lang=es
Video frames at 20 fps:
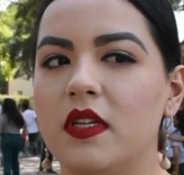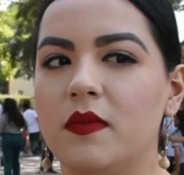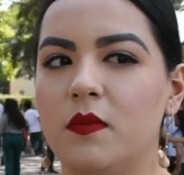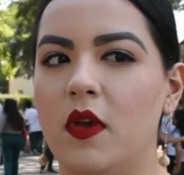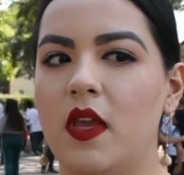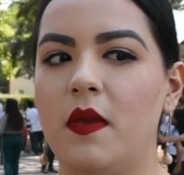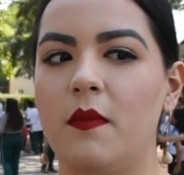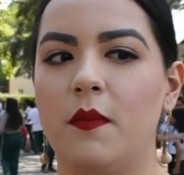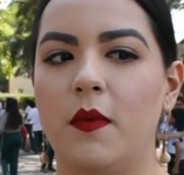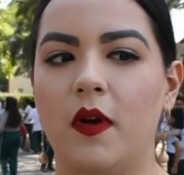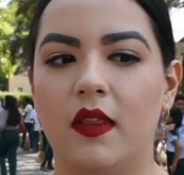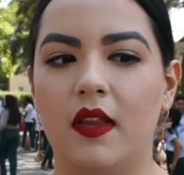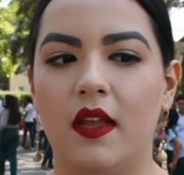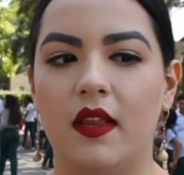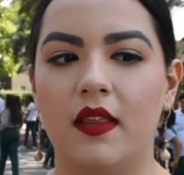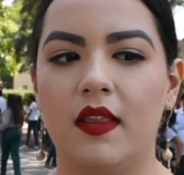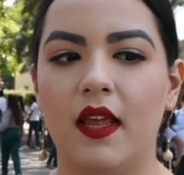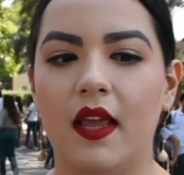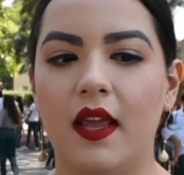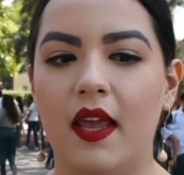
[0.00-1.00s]
es muy
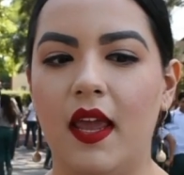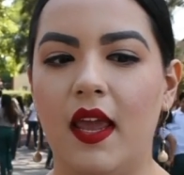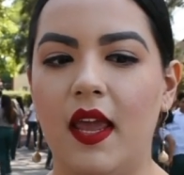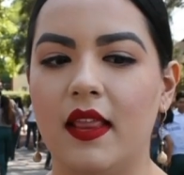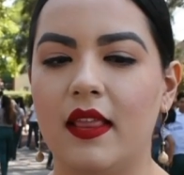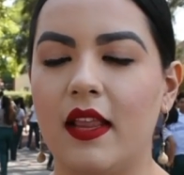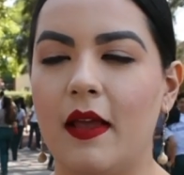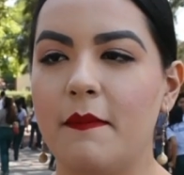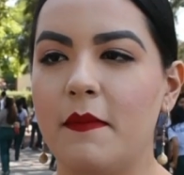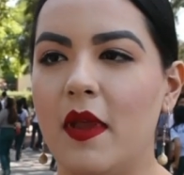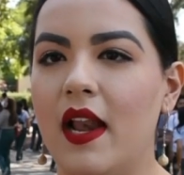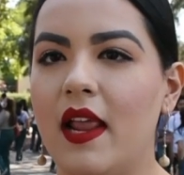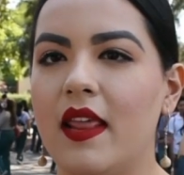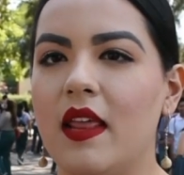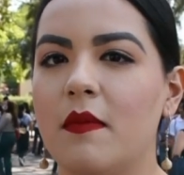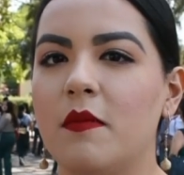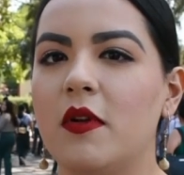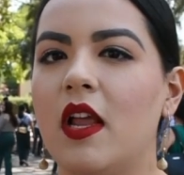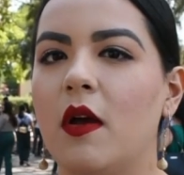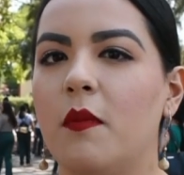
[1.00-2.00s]
importante que también le
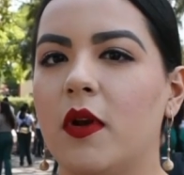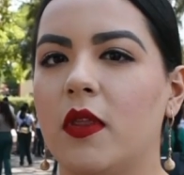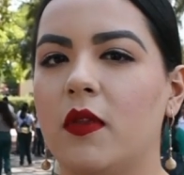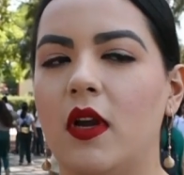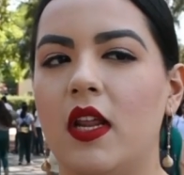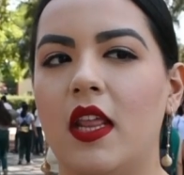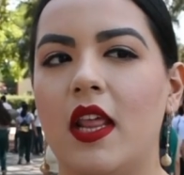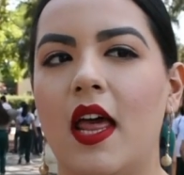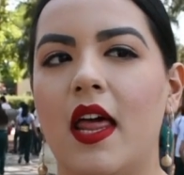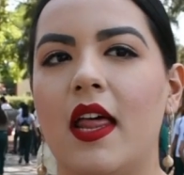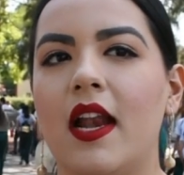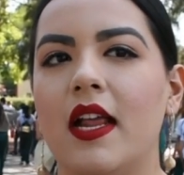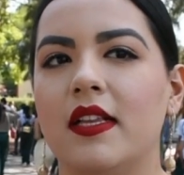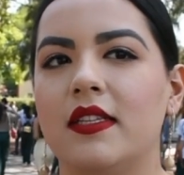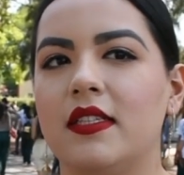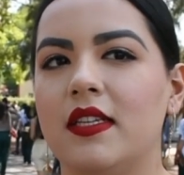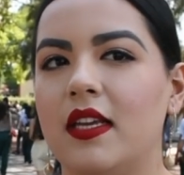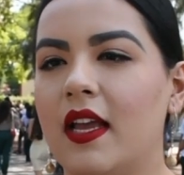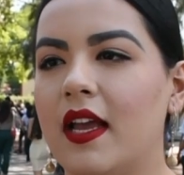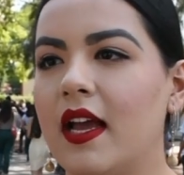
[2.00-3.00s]
demos la oportunidad a
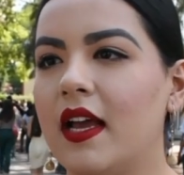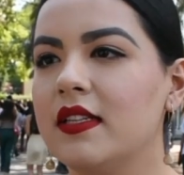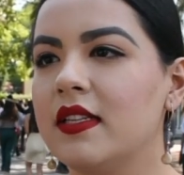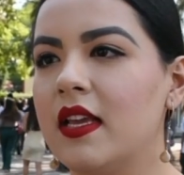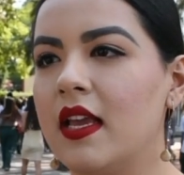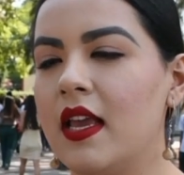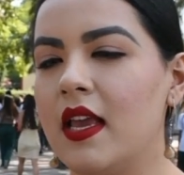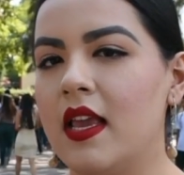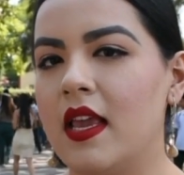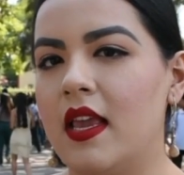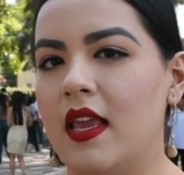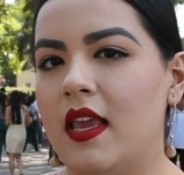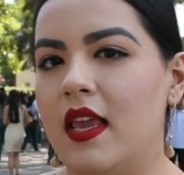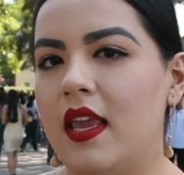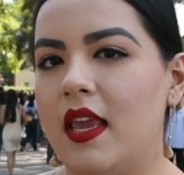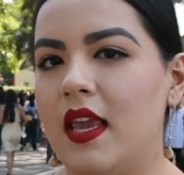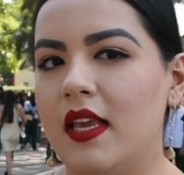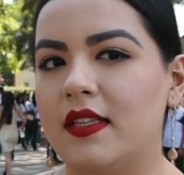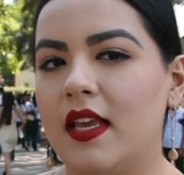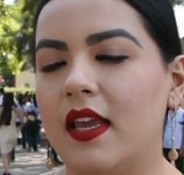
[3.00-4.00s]
las chicas
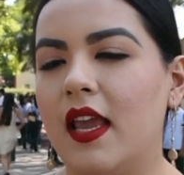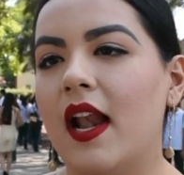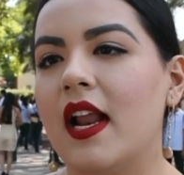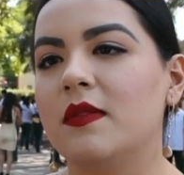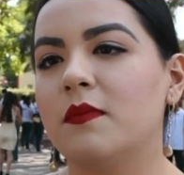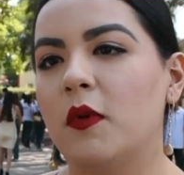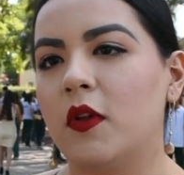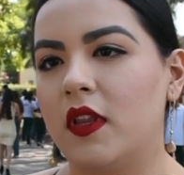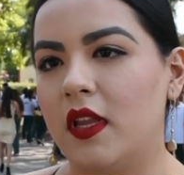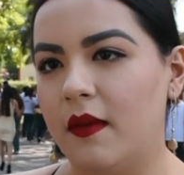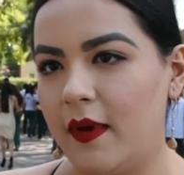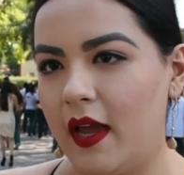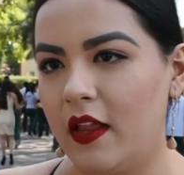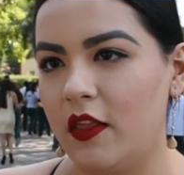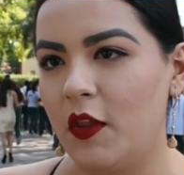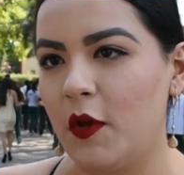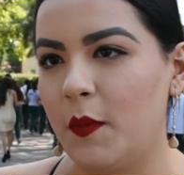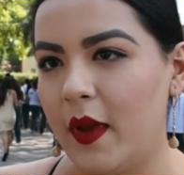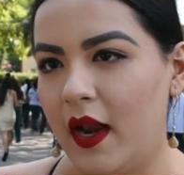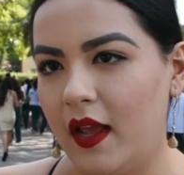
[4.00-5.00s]
y seguirlas
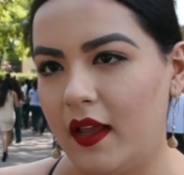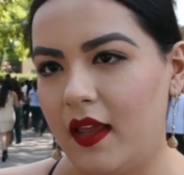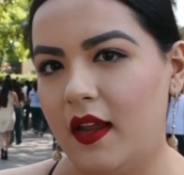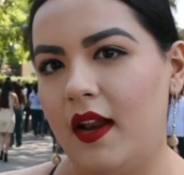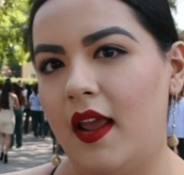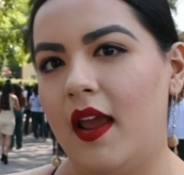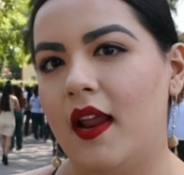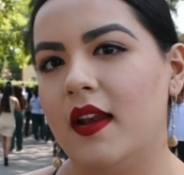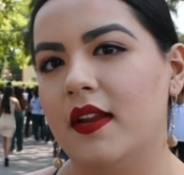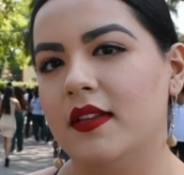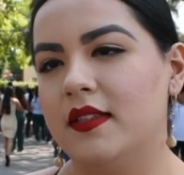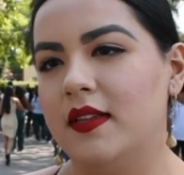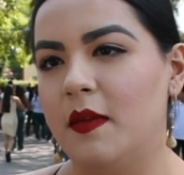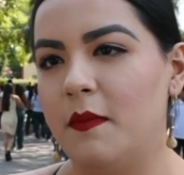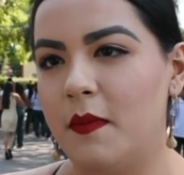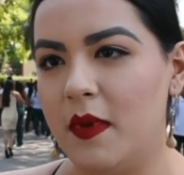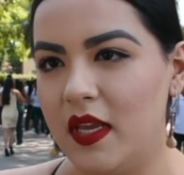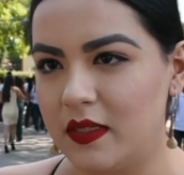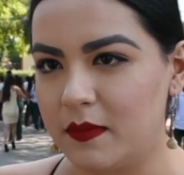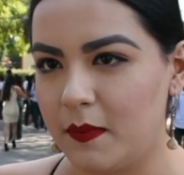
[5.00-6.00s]
motivando para que crean en sí
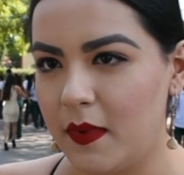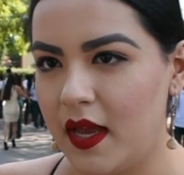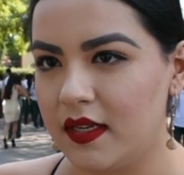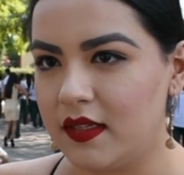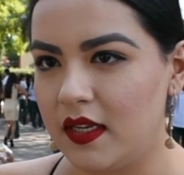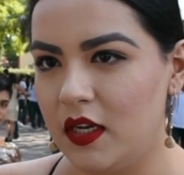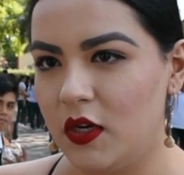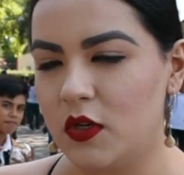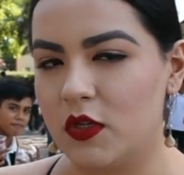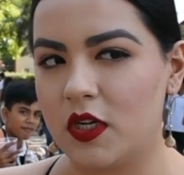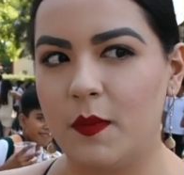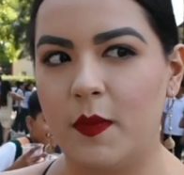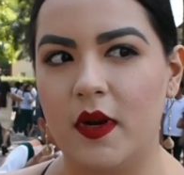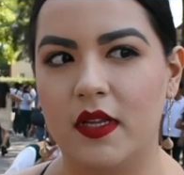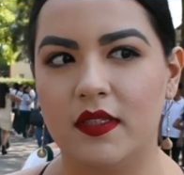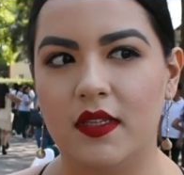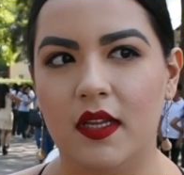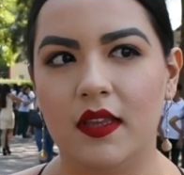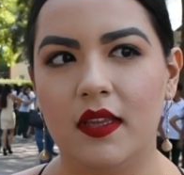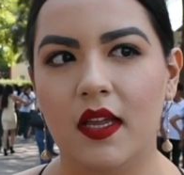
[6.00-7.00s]
mismas y nos
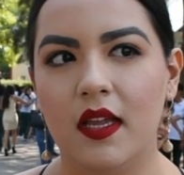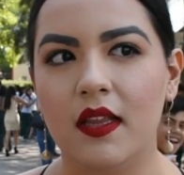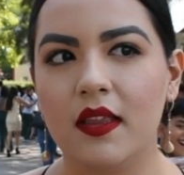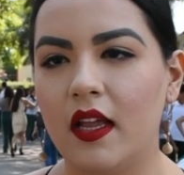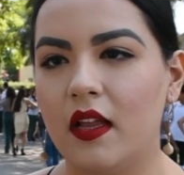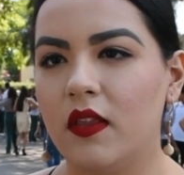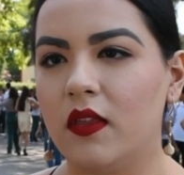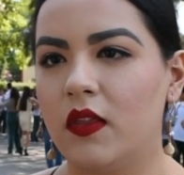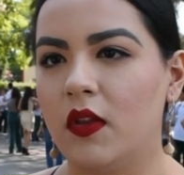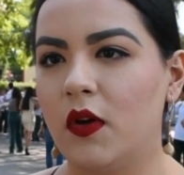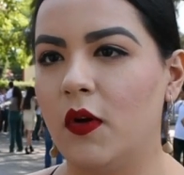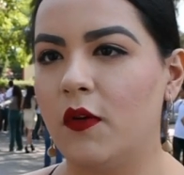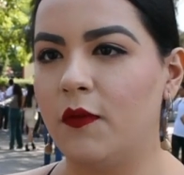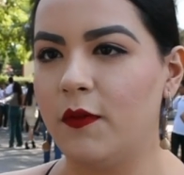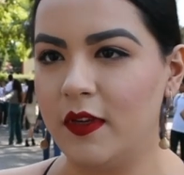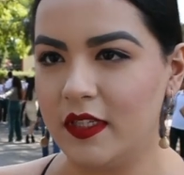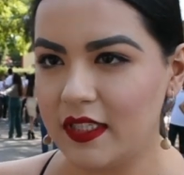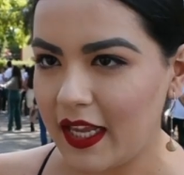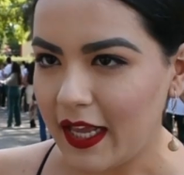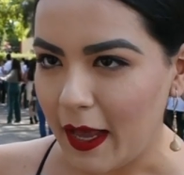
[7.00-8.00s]
representen tanto
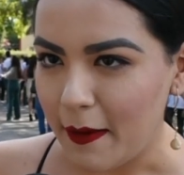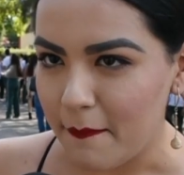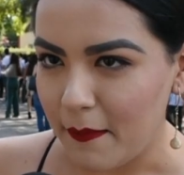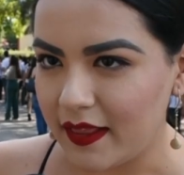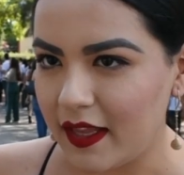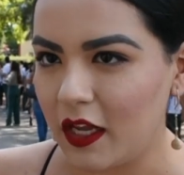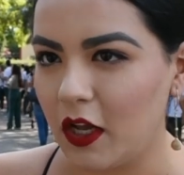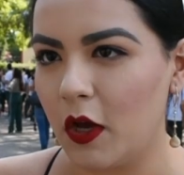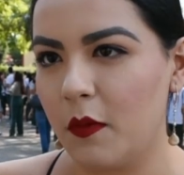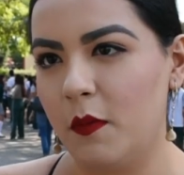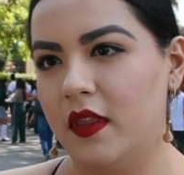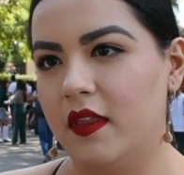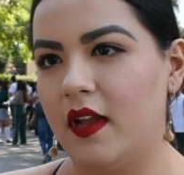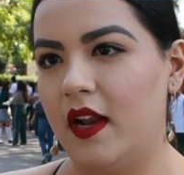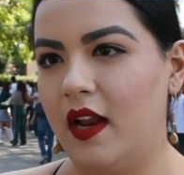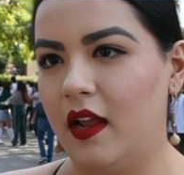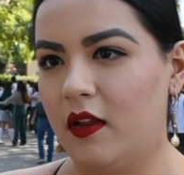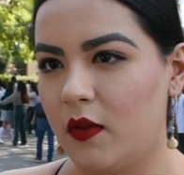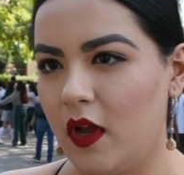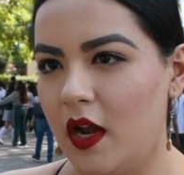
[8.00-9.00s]
físicamente como
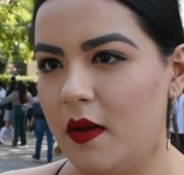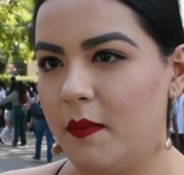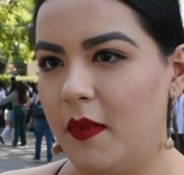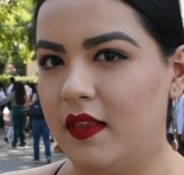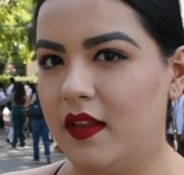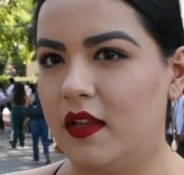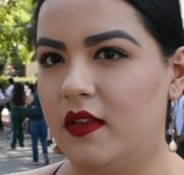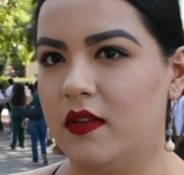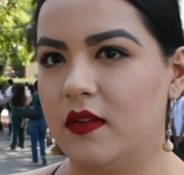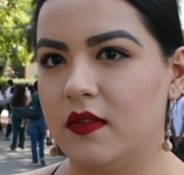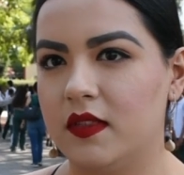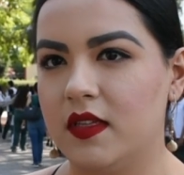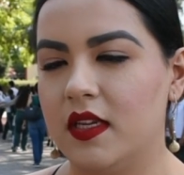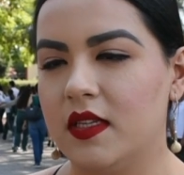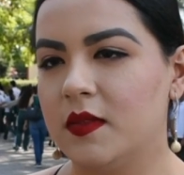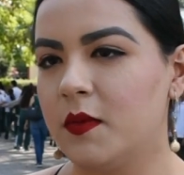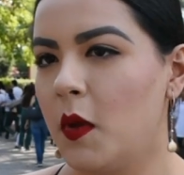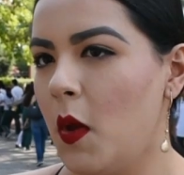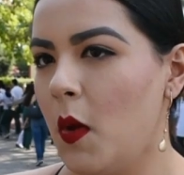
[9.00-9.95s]
intelectualmente. Entonces,